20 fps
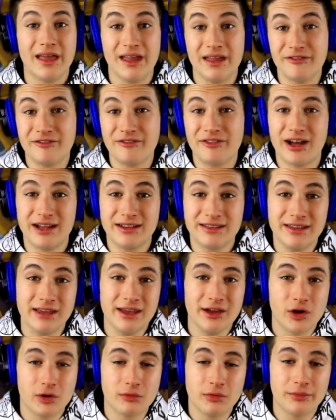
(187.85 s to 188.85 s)

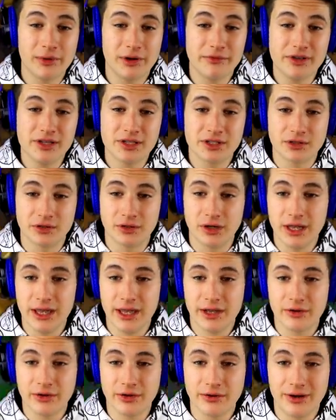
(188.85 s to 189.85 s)
Infatti, come previsto,
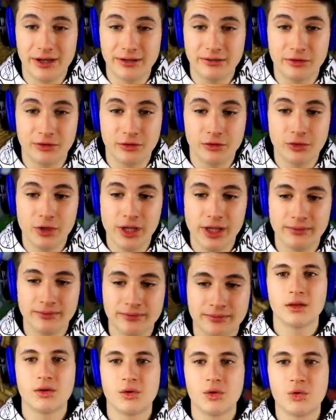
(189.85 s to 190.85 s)
eccone un altro
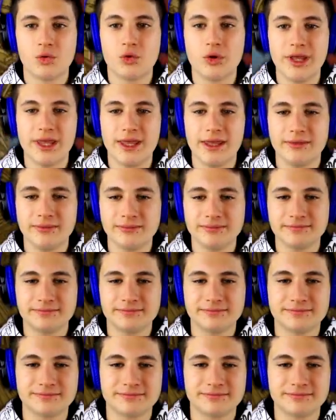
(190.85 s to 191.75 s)
qui Qui,